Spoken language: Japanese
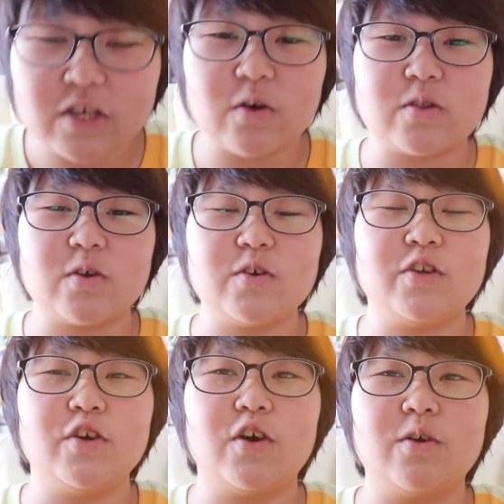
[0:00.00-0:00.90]
今日という
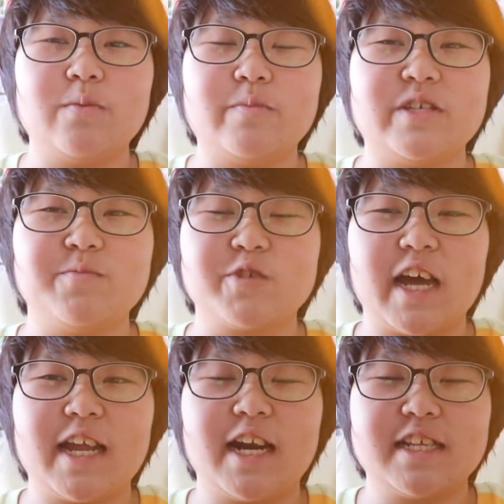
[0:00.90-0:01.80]
日を無事
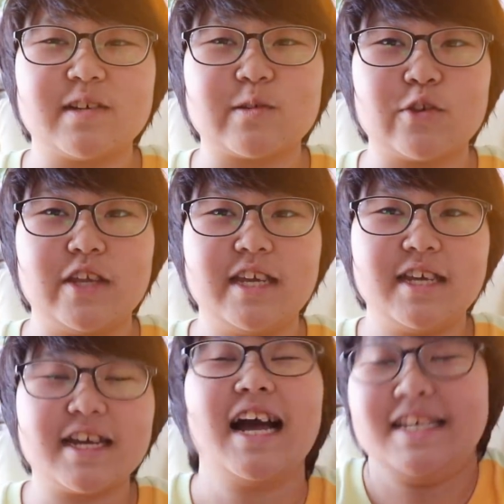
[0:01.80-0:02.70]
迎えられたことに
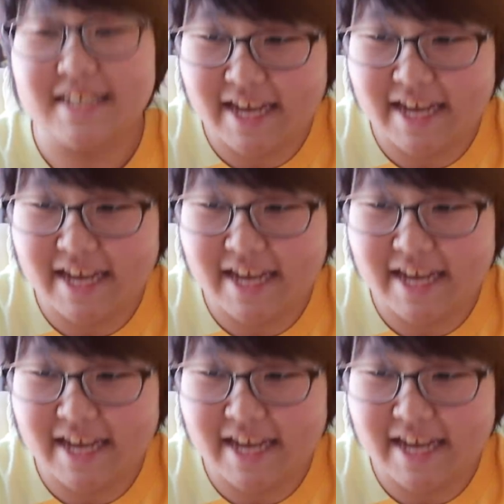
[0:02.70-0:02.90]
感謝